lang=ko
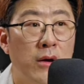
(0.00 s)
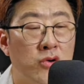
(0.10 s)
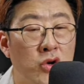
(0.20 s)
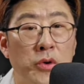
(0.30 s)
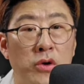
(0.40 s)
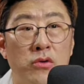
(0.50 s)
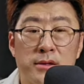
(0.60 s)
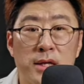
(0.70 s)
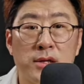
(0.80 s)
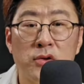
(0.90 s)
그러면
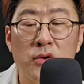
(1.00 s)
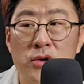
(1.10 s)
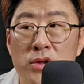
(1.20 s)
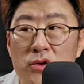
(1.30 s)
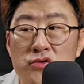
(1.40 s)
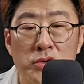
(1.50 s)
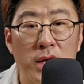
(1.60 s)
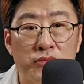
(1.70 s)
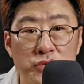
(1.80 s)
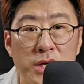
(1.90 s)
셀트리온을 띄워준 게
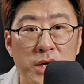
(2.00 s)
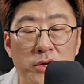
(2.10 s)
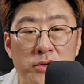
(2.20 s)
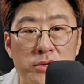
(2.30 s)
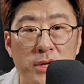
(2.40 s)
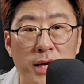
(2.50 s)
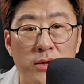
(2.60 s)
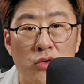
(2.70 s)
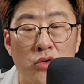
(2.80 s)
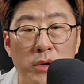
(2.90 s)
문재인이었는데
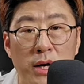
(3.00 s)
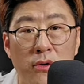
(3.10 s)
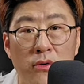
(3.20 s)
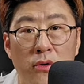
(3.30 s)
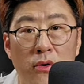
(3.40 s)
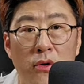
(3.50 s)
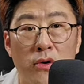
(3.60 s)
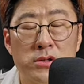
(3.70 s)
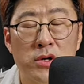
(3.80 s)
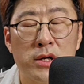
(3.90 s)
노영민하고
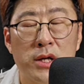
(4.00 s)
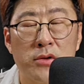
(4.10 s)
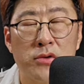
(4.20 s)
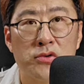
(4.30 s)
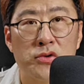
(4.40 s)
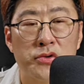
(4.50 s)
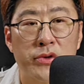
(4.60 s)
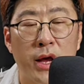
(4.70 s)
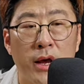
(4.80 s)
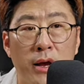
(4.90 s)
청와대에서
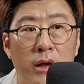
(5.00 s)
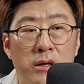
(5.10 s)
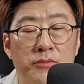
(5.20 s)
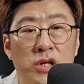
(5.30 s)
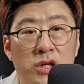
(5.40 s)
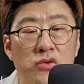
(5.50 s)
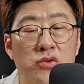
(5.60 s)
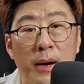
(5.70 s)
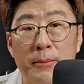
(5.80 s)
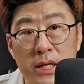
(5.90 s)
띄워줬는데 그럼 뒷돈으로
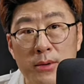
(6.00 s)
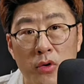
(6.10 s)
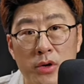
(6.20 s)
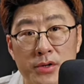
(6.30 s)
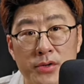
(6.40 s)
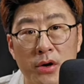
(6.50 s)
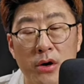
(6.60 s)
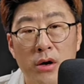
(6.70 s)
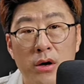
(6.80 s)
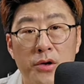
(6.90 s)
안 받아 먹었겠어요?
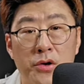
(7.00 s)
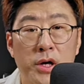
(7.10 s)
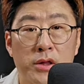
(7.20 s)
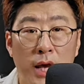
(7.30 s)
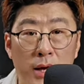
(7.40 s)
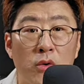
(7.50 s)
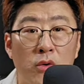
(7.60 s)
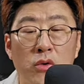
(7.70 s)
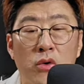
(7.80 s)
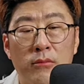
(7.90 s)
이렇게
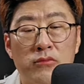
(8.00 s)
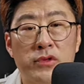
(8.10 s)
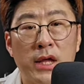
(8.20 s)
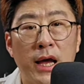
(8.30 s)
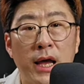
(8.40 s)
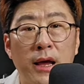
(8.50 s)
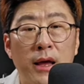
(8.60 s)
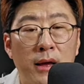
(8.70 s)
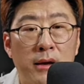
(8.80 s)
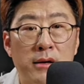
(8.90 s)
대놓고 문다혜
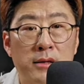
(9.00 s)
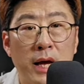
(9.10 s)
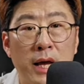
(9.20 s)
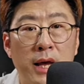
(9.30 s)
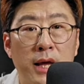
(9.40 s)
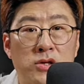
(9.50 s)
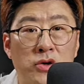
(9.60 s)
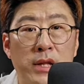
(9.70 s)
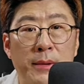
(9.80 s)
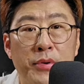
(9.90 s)
어 다혜
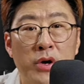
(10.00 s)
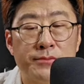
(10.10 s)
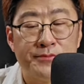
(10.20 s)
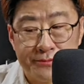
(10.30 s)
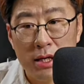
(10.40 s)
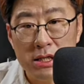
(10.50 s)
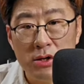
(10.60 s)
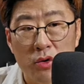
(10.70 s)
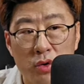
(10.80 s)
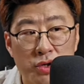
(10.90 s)
전 남편
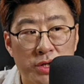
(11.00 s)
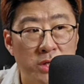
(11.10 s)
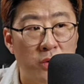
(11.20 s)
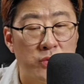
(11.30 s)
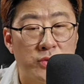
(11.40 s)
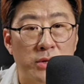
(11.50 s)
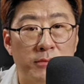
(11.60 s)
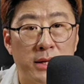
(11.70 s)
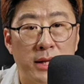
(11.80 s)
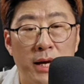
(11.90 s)
2억 5천 2억 5천
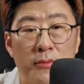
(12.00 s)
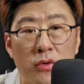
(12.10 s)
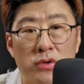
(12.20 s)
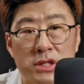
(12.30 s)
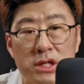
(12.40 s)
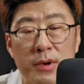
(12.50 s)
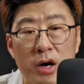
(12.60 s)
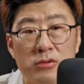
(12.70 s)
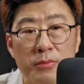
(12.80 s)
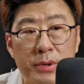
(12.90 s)
막 다혜 먹고 지금
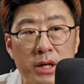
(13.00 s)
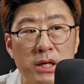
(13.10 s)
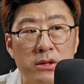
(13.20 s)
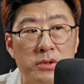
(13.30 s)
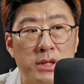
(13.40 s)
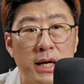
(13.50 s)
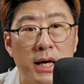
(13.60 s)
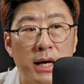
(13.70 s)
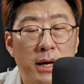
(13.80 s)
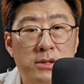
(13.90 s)
막고 뭐 빌린
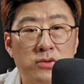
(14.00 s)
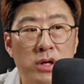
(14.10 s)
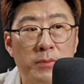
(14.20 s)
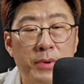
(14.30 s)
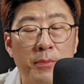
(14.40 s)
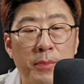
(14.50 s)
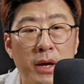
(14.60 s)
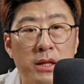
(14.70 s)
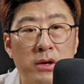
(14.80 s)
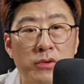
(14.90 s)
돈이다 햇소리를 삐약삐약 해대고